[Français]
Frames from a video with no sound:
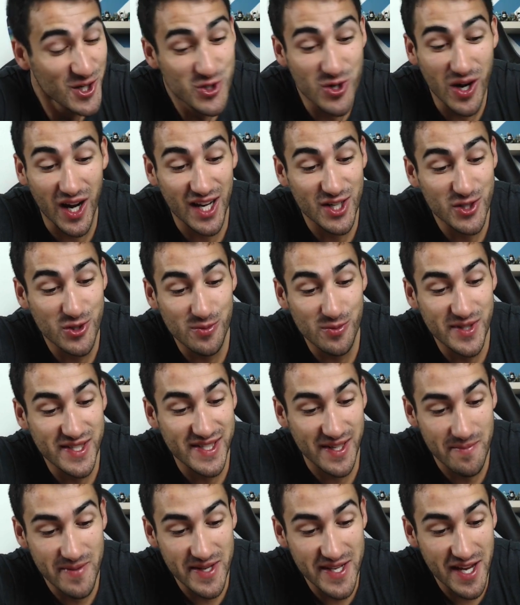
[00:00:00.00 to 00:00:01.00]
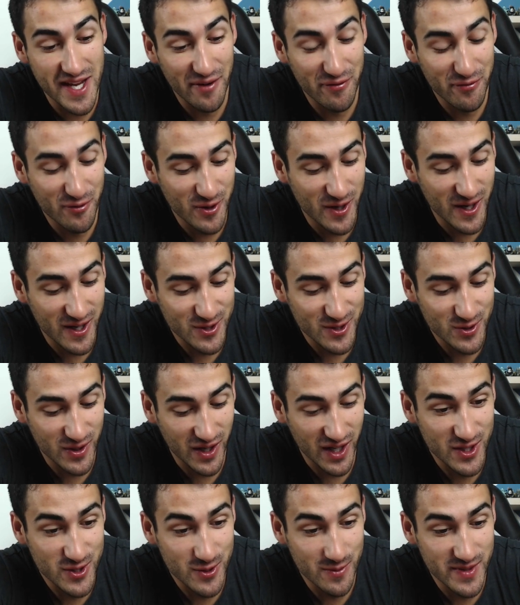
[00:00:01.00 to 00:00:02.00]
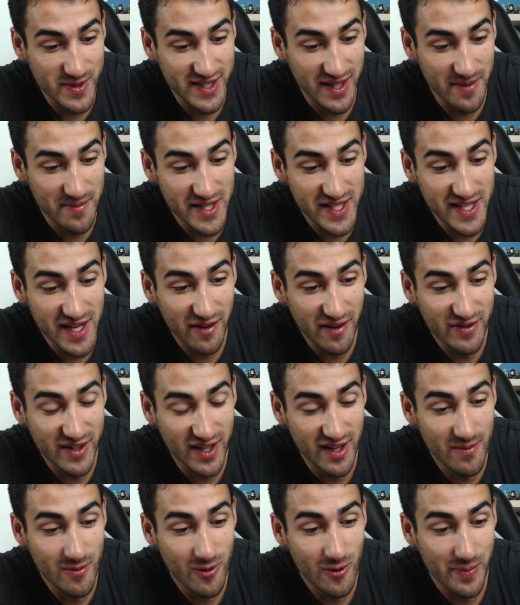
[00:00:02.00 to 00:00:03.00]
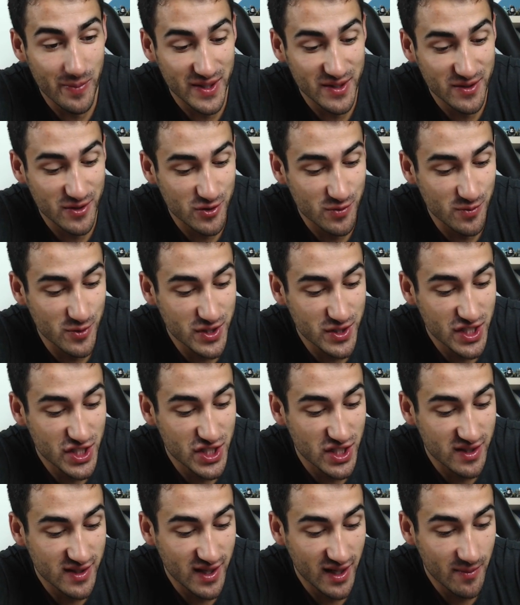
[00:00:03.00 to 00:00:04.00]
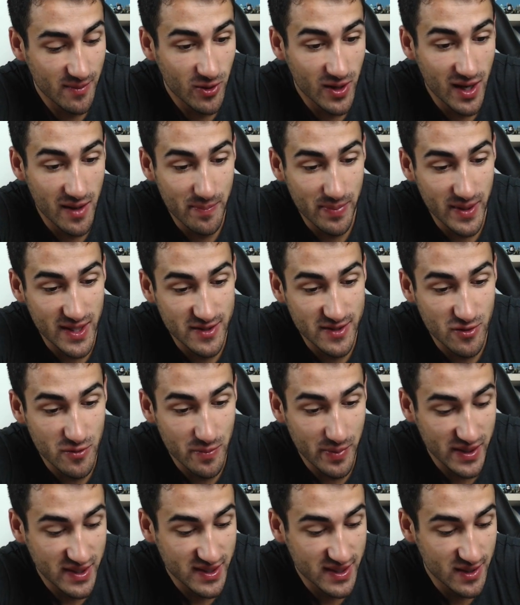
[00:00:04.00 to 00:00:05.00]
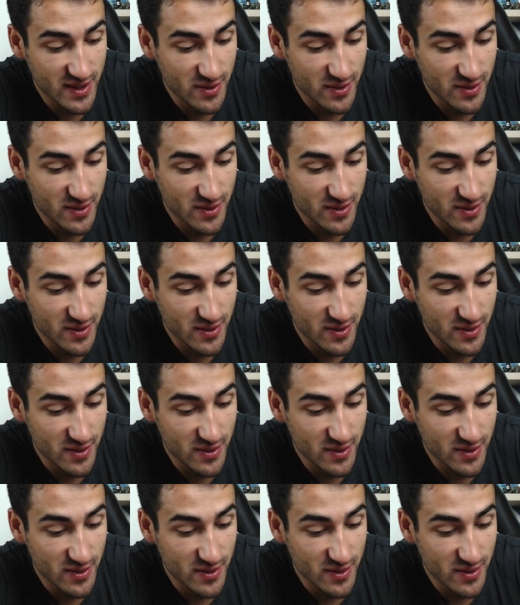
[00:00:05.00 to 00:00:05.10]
Je suis un rageux, mais ça m'énerve, quoi. Je suis un rageux, mais ça m'énerve tellement, parce que je me dis que j'ai tellement la place de passer,